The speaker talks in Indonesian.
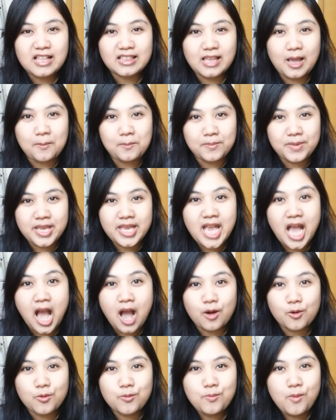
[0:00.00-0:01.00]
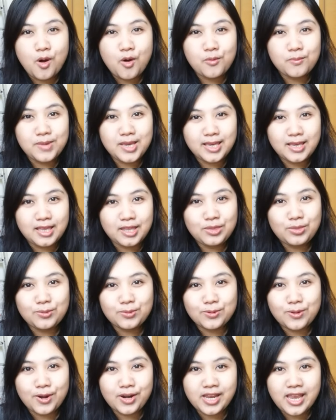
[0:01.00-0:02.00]
tapi aku mau bikin
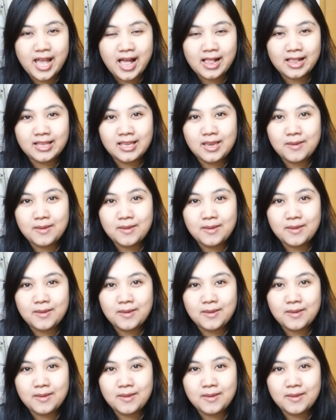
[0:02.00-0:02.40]
tutorial